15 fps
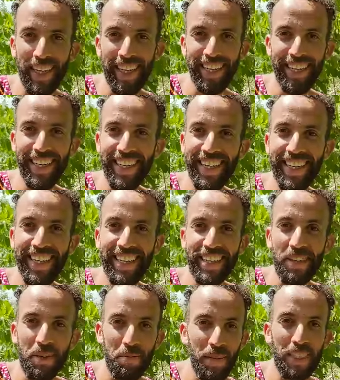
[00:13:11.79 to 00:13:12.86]
يعني
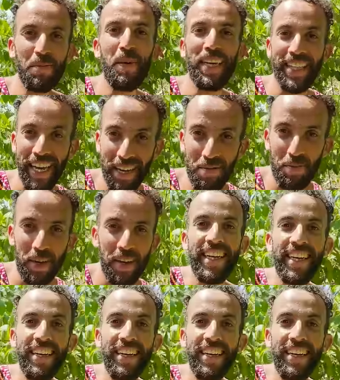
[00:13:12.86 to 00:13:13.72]
آه، مسبح تاع ربي